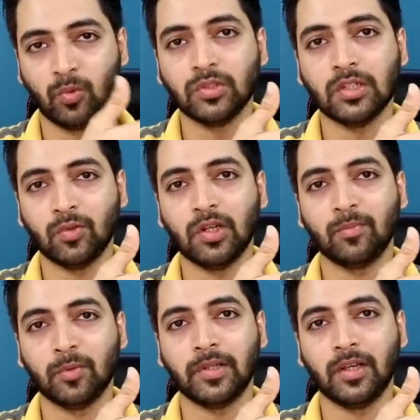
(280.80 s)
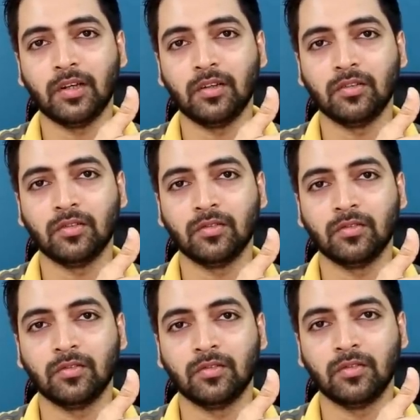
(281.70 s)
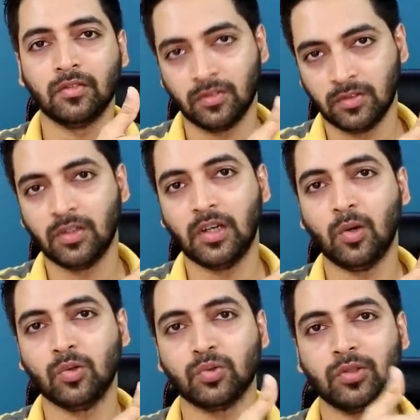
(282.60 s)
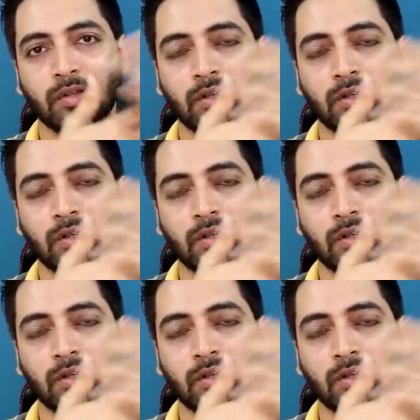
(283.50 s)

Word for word: कौन सा फ़ोन है आपको पता है ना कल लॉन्च होने